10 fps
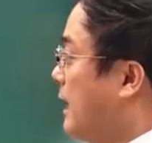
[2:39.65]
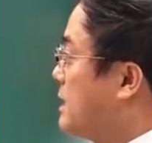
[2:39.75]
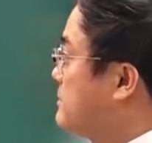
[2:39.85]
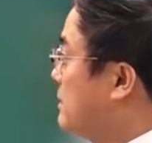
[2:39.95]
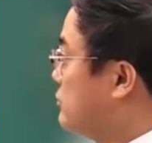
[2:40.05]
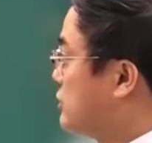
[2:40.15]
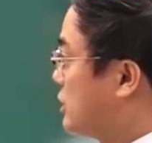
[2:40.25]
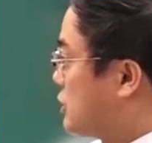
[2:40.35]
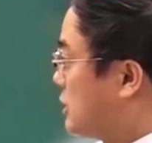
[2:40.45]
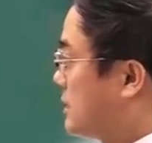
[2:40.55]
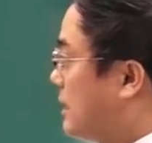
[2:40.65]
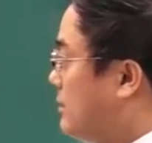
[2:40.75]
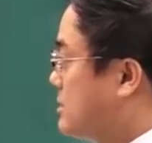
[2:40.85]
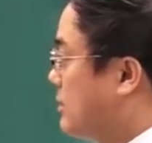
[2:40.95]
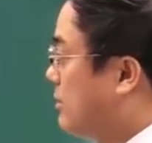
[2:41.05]
하지만 문제 취지
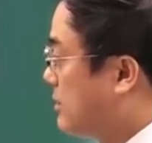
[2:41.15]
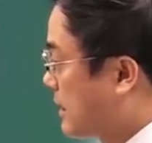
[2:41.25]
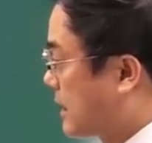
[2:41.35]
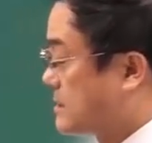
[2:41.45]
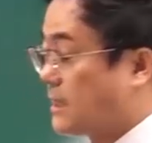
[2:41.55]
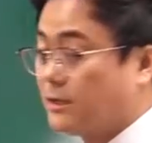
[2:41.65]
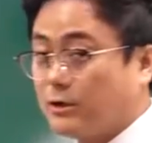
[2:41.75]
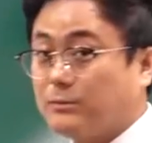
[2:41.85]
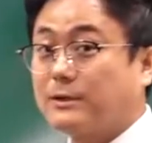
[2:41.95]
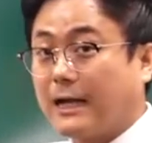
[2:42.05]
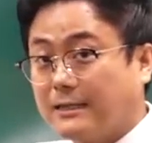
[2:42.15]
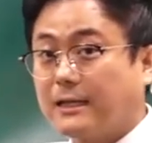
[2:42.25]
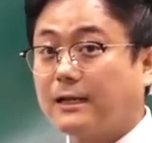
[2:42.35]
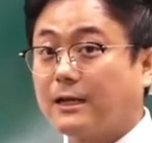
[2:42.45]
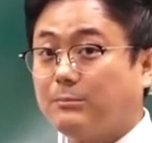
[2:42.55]
살려서 가장 여러분
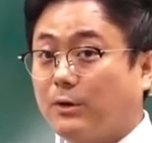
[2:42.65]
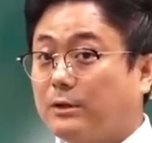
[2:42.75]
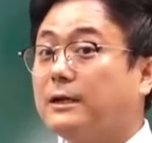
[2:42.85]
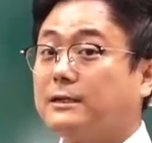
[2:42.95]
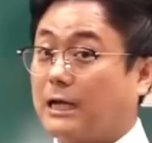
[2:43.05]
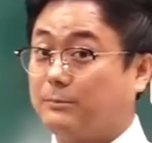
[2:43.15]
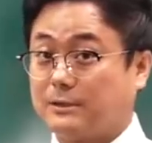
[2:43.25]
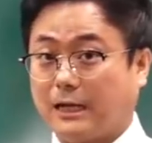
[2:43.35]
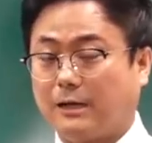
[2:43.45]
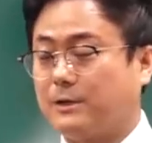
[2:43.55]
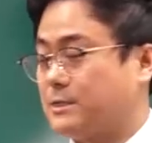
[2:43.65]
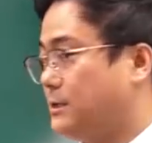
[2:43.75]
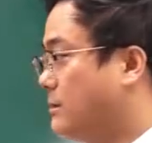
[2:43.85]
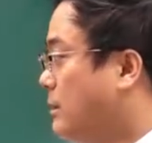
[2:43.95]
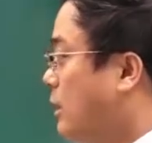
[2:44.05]
간단하게 한번 답을 달아봤어요.